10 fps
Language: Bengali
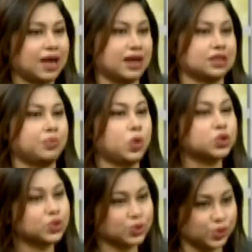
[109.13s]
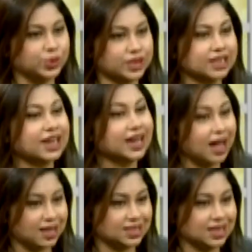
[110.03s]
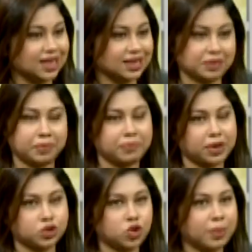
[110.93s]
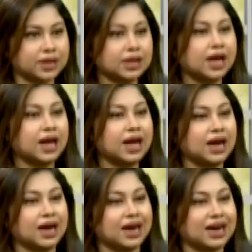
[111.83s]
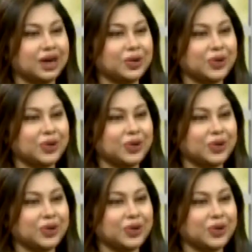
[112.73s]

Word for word: একটা পছন্দ এটা একটা কাজ হ্যাঁ আচ্ছা। সবার কি আপনার পোশাকগুলো নিজে